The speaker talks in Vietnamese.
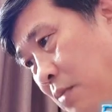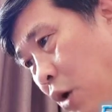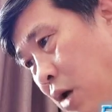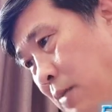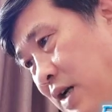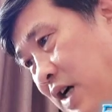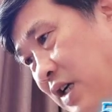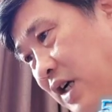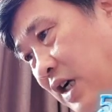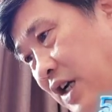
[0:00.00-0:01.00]
Bùi Nghi Minh
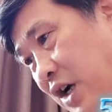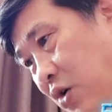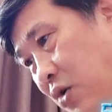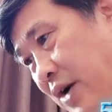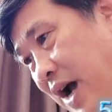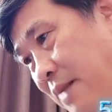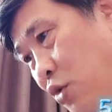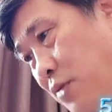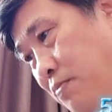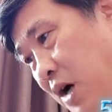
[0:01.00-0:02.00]
gật gật đầu đang
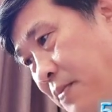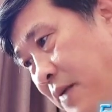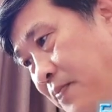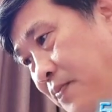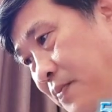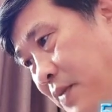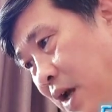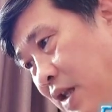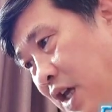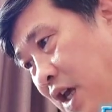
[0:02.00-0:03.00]
muốn mở miệng.
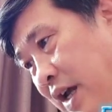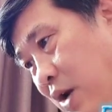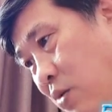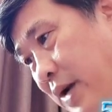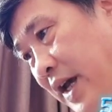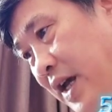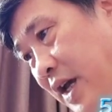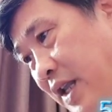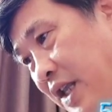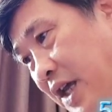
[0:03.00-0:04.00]
Thì ngay lúc này,
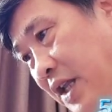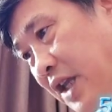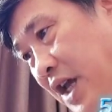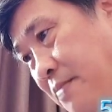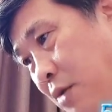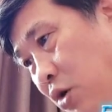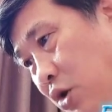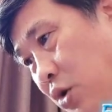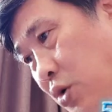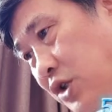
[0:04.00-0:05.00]
nhìn thấy một
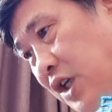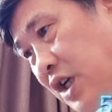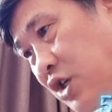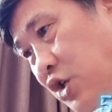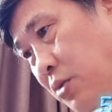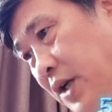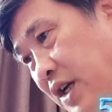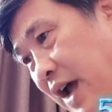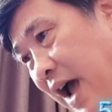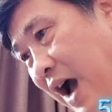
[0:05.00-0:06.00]
tu sĩ trung niên
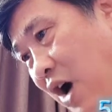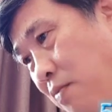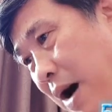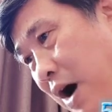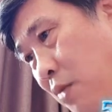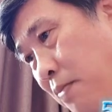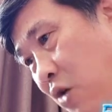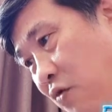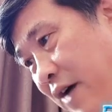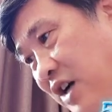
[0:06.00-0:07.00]
áo bào
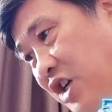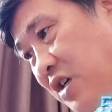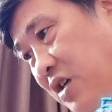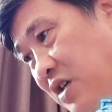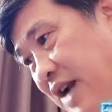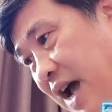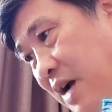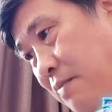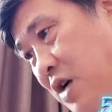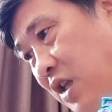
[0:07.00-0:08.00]
màu vàng rực
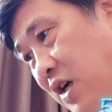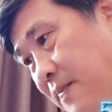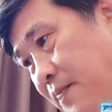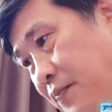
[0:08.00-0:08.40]
đang bước tới.